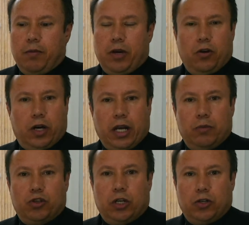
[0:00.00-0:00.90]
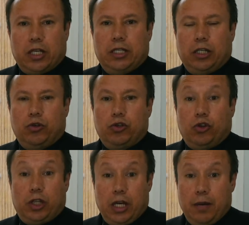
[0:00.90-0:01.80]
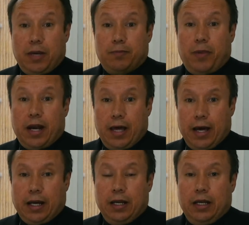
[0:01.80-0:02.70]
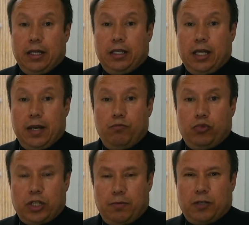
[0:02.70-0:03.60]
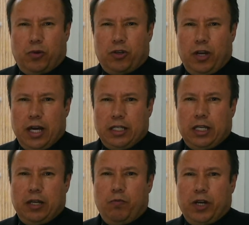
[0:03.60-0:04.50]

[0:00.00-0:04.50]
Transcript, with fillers: pero creemos que nuestra institución tiene más para dar, tiene muchas más posibilidades, tiene un